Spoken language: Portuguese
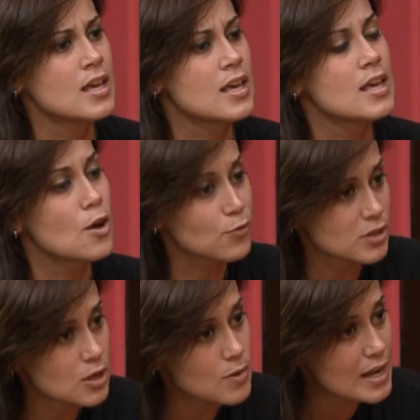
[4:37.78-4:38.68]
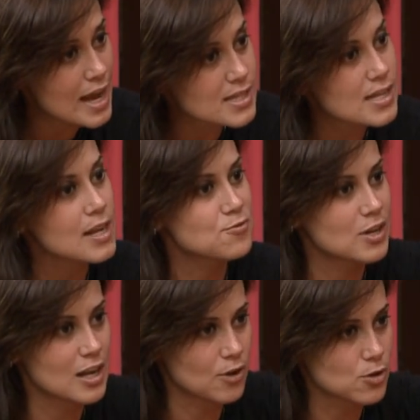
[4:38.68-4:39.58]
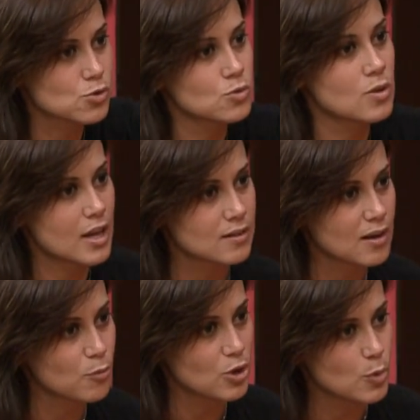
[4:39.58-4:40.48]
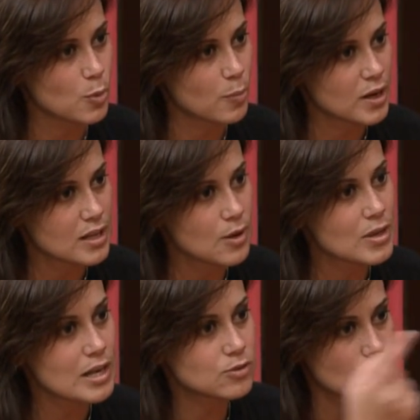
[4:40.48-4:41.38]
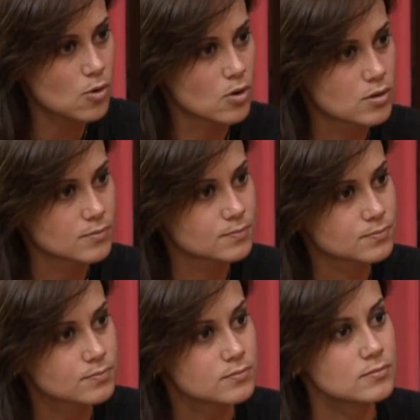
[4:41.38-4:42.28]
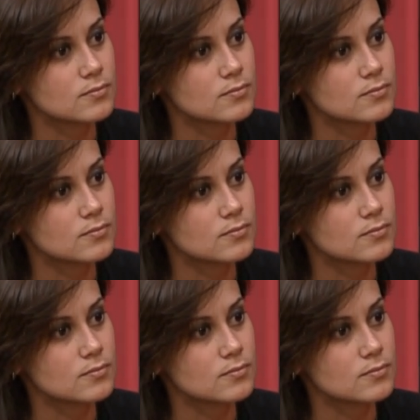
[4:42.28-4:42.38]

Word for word: E eu votei no Eliezer, aí foi aquele negócio que o Dourado acabou indo pro paredão e ele trocou. Trocou com ele.